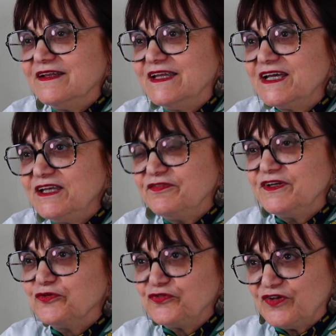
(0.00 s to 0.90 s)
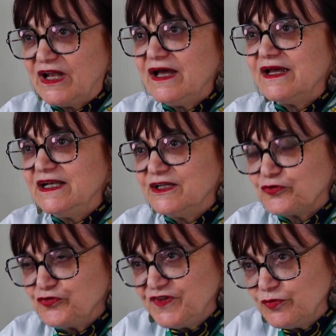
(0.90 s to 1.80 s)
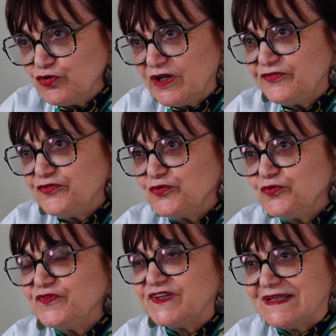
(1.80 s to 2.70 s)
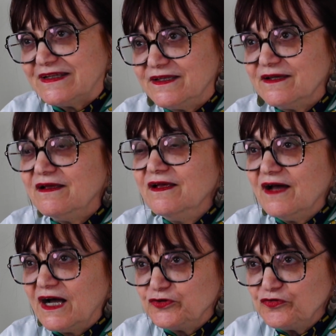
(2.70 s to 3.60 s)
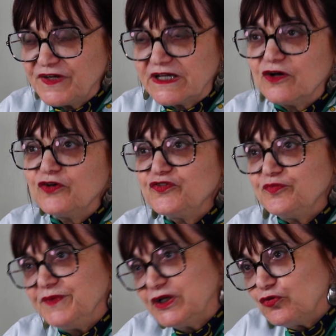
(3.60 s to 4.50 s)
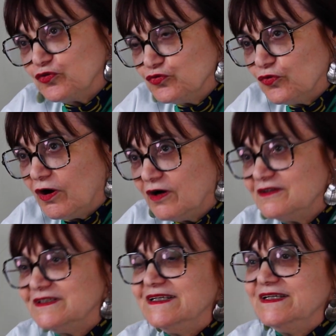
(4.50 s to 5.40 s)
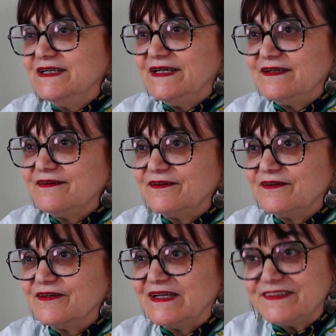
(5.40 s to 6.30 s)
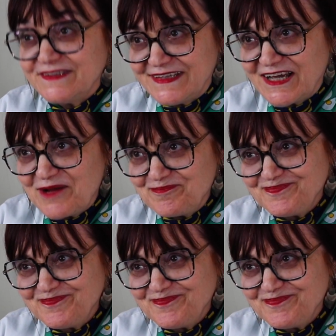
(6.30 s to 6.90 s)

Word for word: dérivées de cela, électrostimulation, c'est-à-dire radiofréquence, micro-courant, euh, etc.